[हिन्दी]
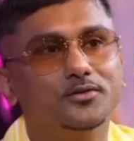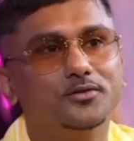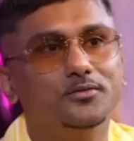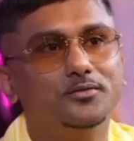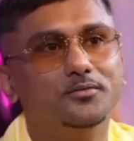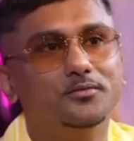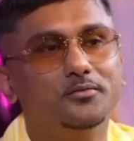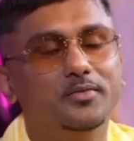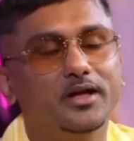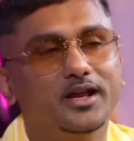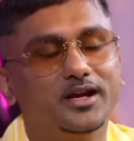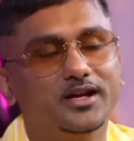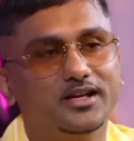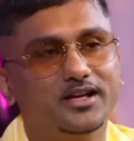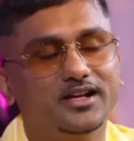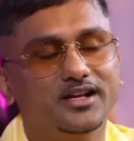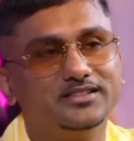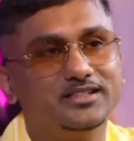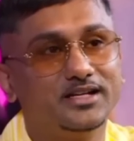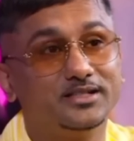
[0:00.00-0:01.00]
तो
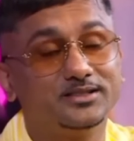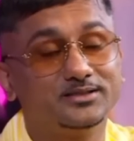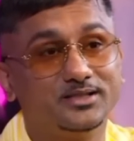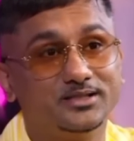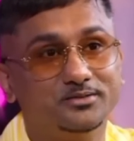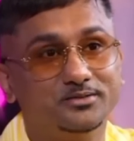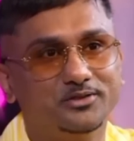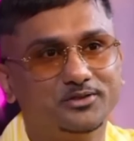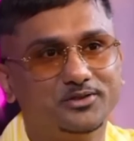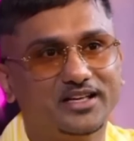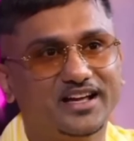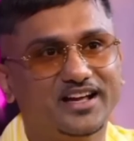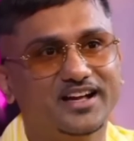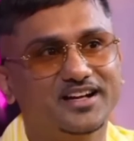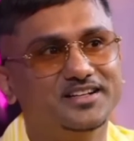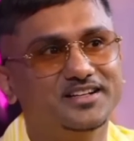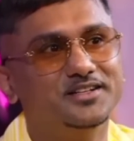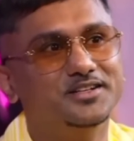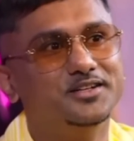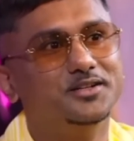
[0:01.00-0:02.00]
मैंने कहा यार अच्छा ऐसा सच में होता
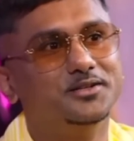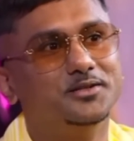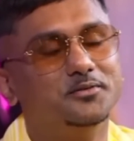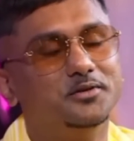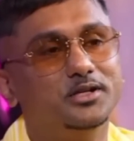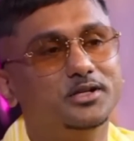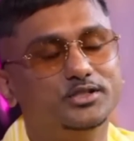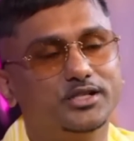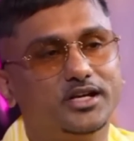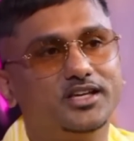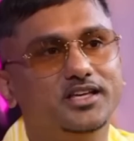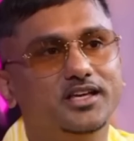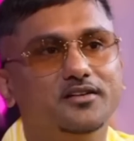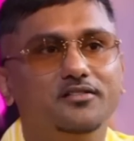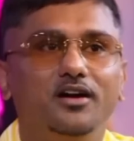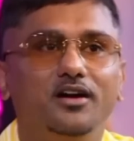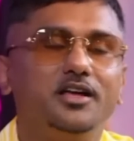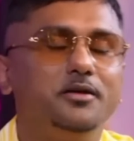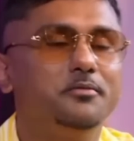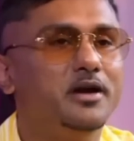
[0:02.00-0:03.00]
है क्या तो मैंने चेक
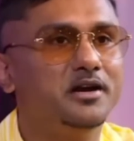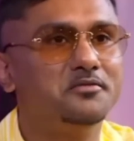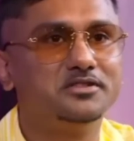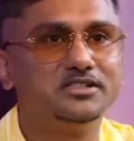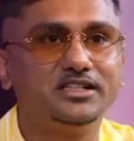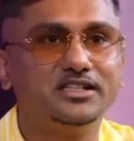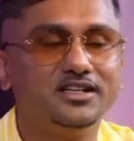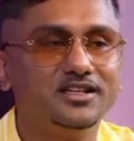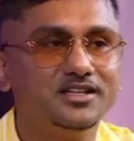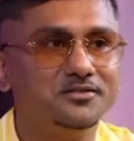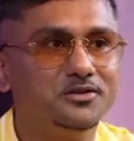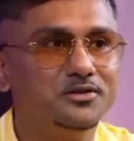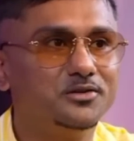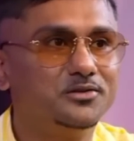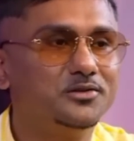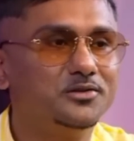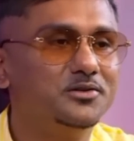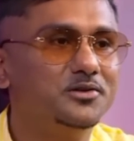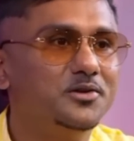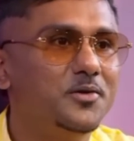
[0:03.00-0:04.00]
किया वाकई बैंड बजा देते हैं
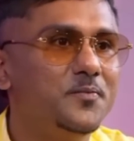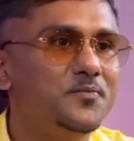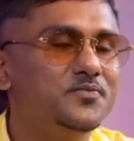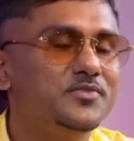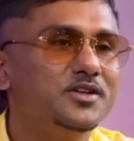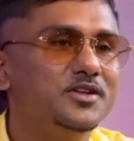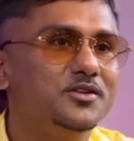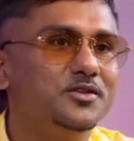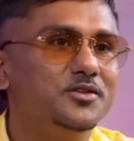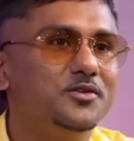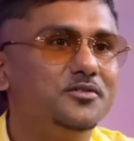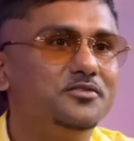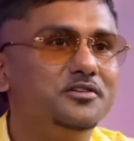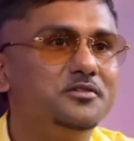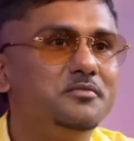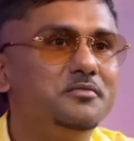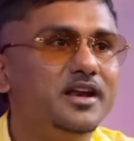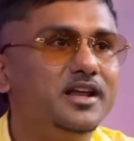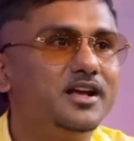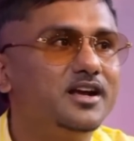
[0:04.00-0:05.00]
वो लोग तो
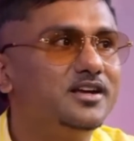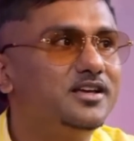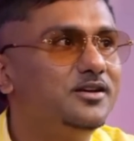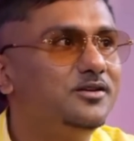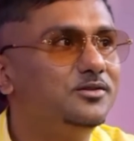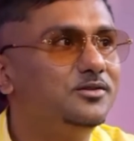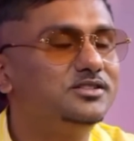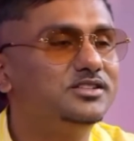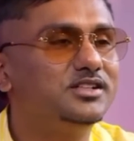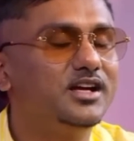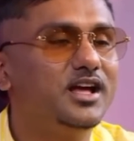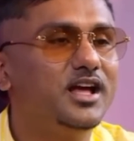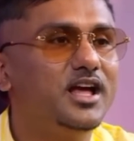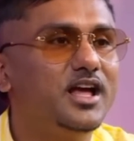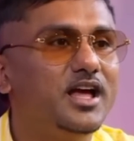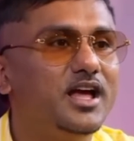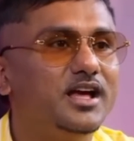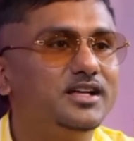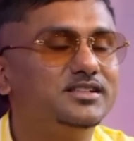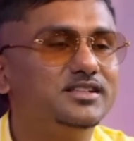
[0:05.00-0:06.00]
तो फिर मैंने कहा कि कुछ
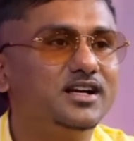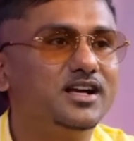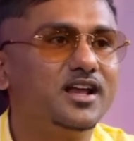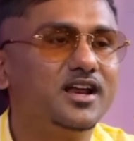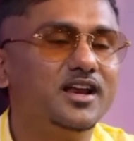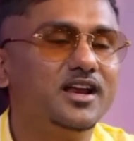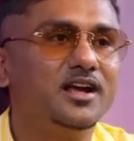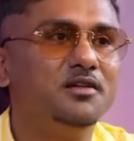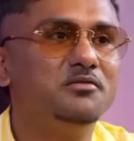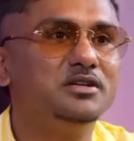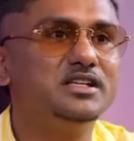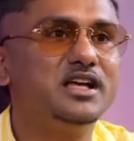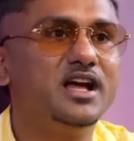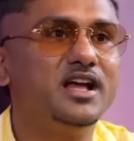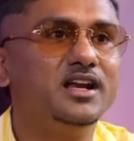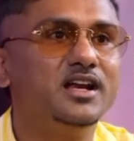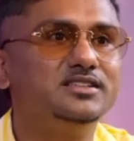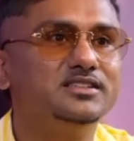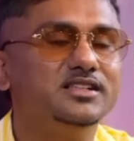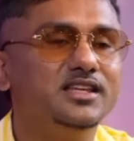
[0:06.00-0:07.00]
ऐसा करने का
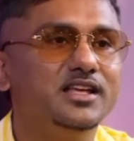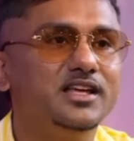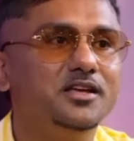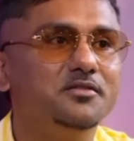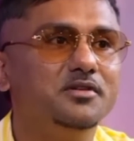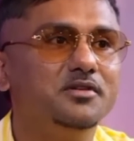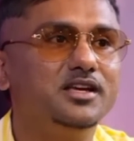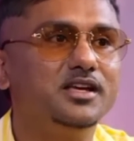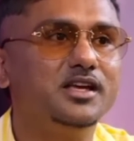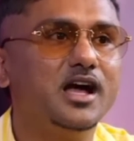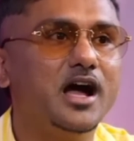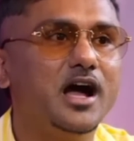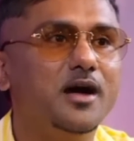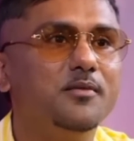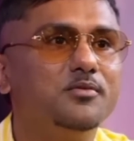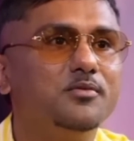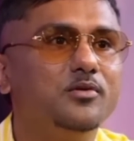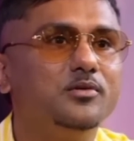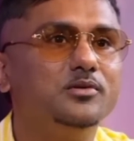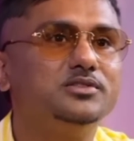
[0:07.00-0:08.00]
मजा है ना जिंदगी में कि
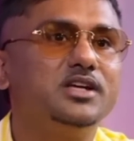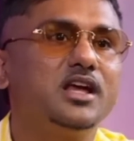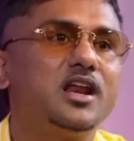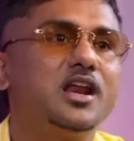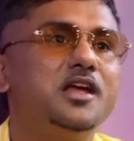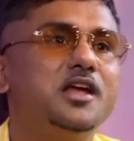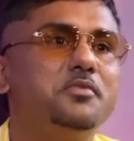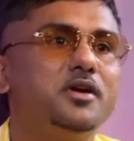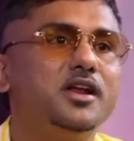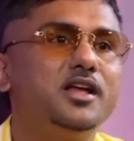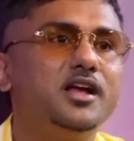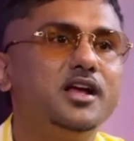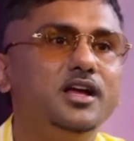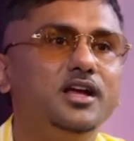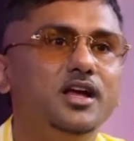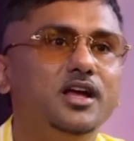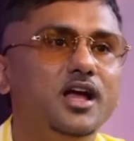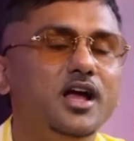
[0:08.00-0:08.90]
आपको कुछ करना ही पड़े